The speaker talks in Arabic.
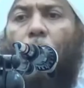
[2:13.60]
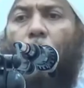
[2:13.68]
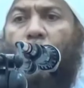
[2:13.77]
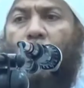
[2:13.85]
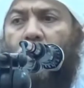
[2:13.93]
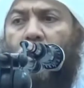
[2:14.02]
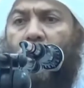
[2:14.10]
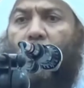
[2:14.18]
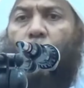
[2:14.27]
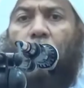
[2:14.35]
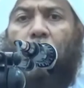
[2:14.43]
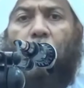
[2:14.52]

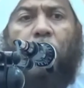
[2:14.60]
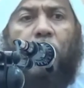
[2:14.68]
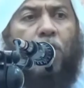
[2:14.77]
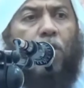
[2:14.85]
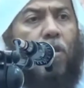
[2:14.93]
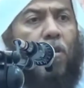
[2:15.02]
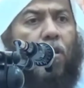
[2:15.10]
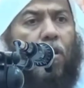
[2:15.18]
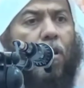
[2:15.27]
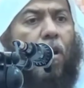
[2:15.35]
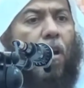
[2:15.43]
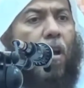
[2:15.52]
أكسجين وجبس
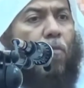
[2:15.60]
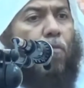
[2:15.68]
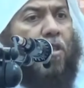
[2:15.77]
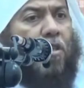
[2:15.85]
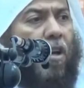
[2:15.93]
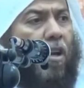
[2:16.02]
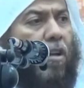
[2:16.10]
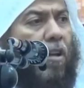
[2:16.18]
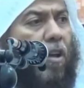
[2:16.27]
الله المستعان